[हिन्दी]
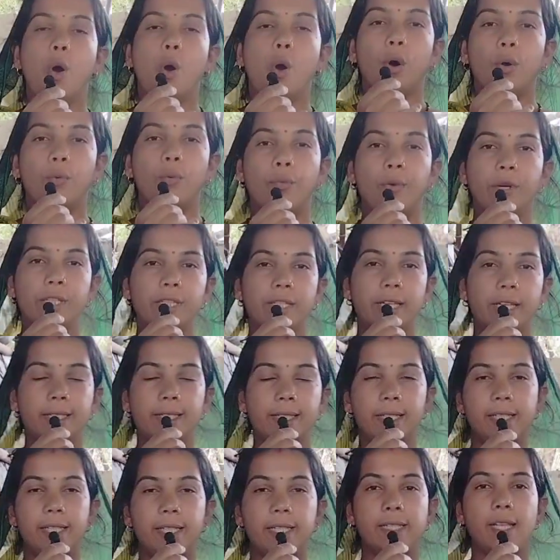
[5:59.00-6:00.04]
और फिर जैसे
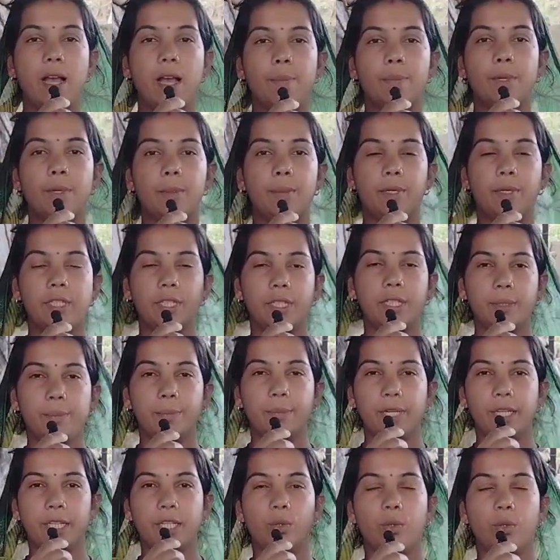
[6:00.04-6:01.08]
जैसे आपकी बछड़ी
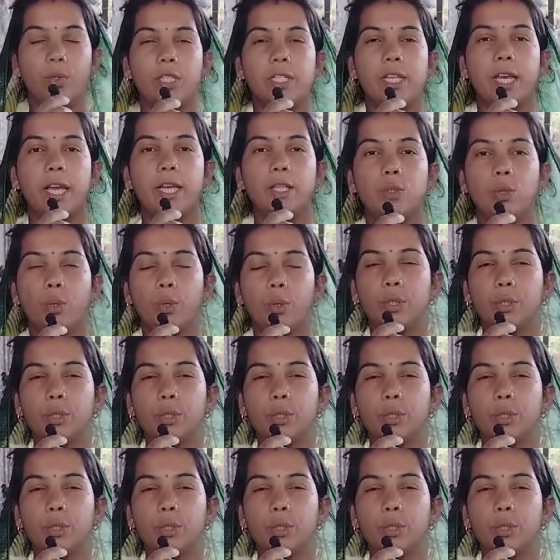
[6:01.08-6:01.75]
बड़ी होती जाए थोड़ी